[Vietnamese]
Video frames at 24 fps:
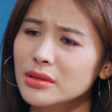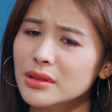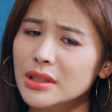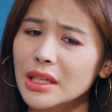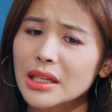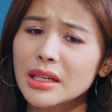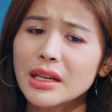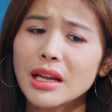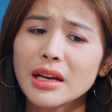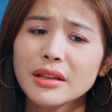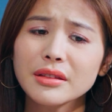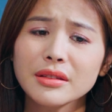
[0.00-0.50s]

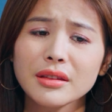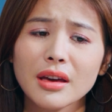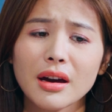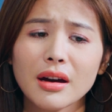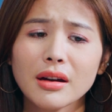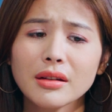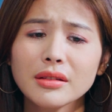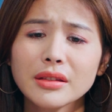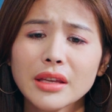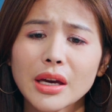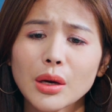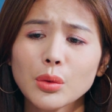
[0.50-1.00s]
Chỉ là
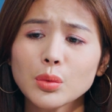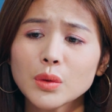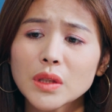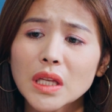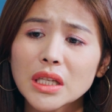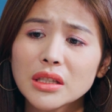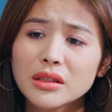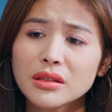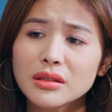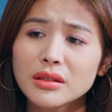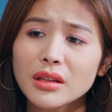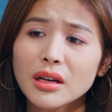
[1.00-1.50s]
chở nhau
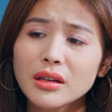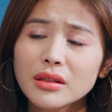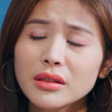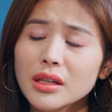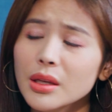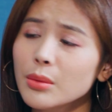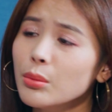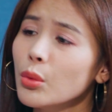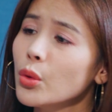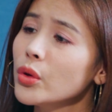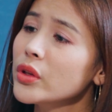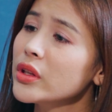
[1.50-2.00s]
tình tứ
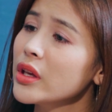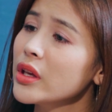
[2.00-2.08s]
đi mua